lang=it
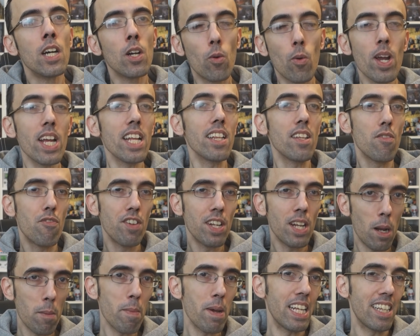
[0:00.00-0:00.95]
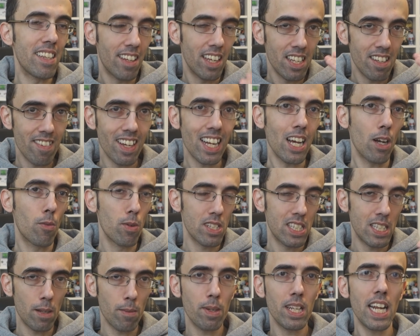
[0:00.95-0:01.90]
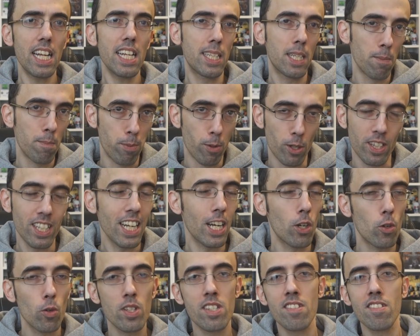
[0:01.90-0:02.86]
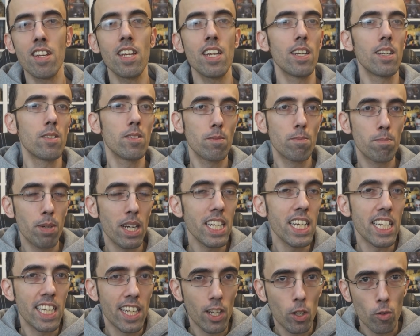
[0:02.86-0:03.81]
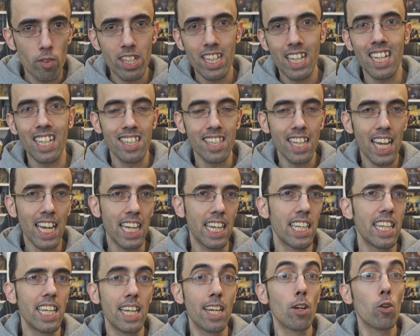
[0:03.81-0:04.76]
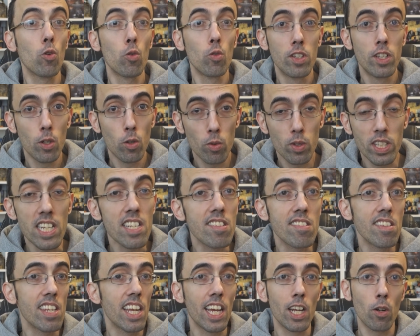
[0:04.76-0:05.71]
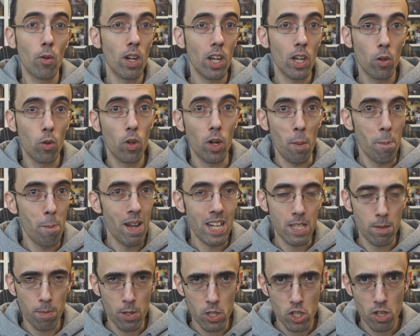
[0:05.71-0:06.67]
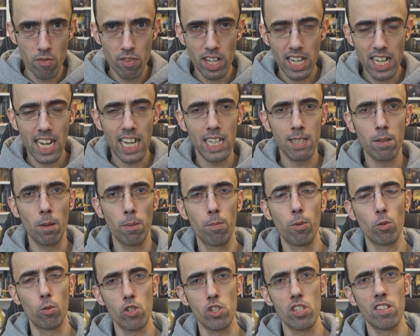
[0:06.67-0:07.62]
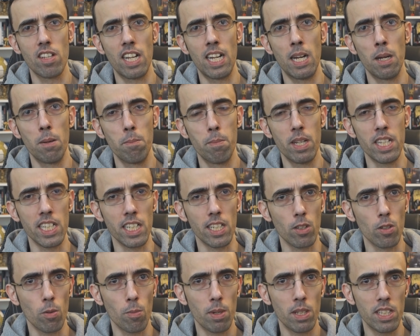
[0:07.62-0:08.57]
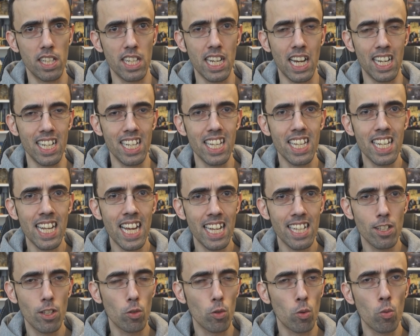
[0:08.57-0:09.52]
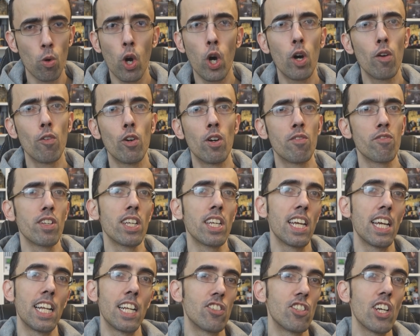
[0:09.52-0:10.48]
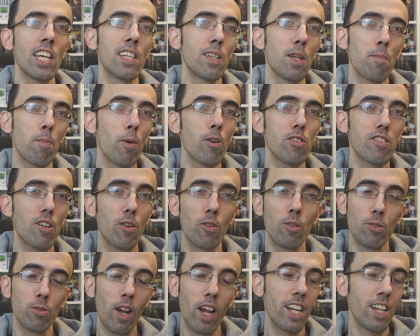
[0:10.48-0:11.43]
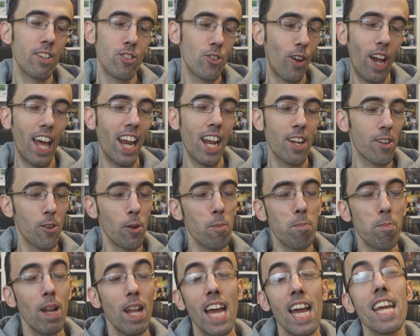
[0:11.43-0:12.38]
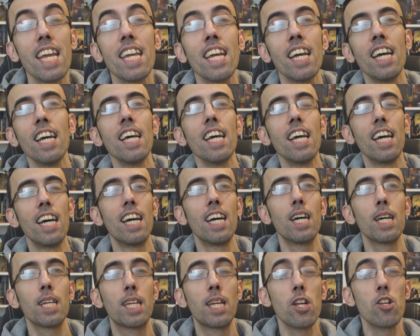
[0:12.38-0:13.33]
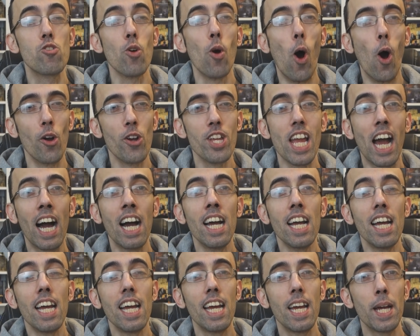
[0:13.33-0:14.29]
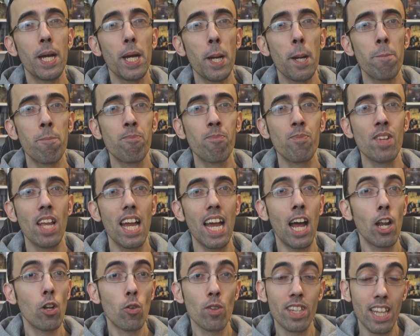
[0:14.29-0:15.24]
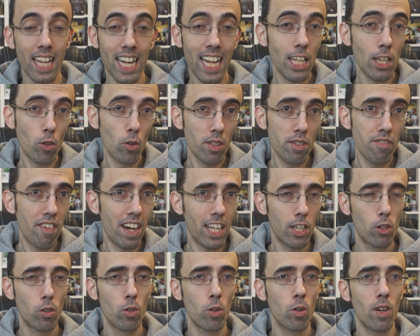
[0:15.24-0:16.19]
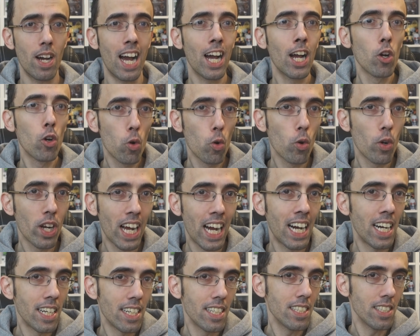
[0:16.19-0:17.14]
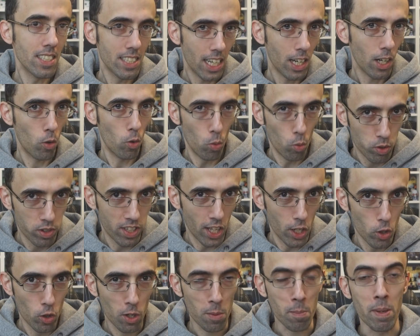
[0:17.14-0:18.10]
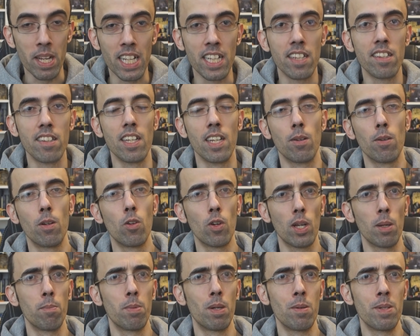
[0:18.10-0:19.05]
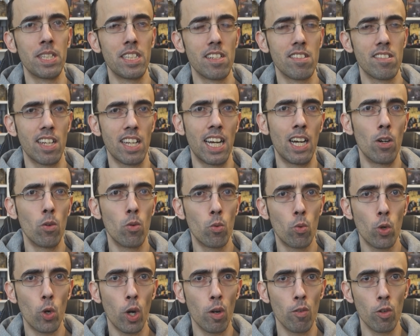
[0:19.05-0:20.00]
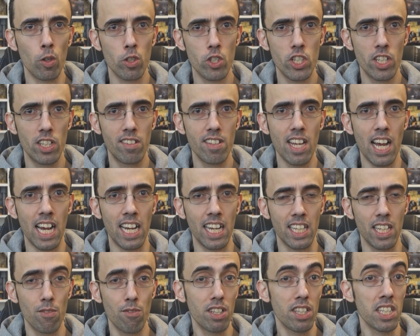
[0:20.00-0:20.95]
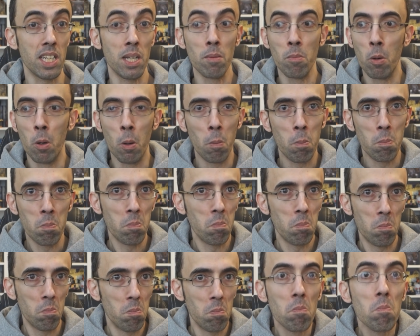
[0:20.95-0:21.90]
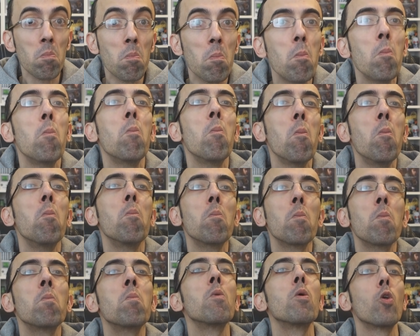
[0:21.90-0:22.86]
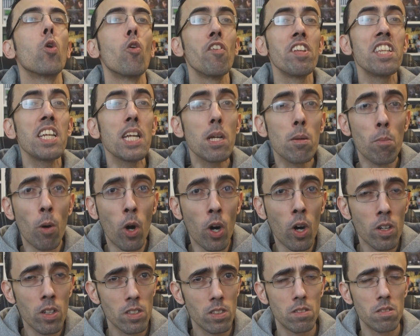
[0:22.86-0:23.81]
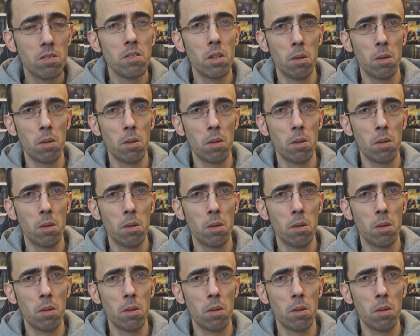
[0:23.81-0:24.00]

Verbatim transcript: quindi finalmente arriverà questo upgrade che porterà con sé parecchie novità tecniche, contenutistiche non ancora ben specificate, ma appunto ci sarà parecchio materiale inedito, nuovo, affinché la gente possa continuare a giocare al roleplay, eh, che gioia, ehm, allontanando di fatto ancora, ulteriormente, quello che probabilmente sarà un nuovo GTA che vedremo... Lo vedremo?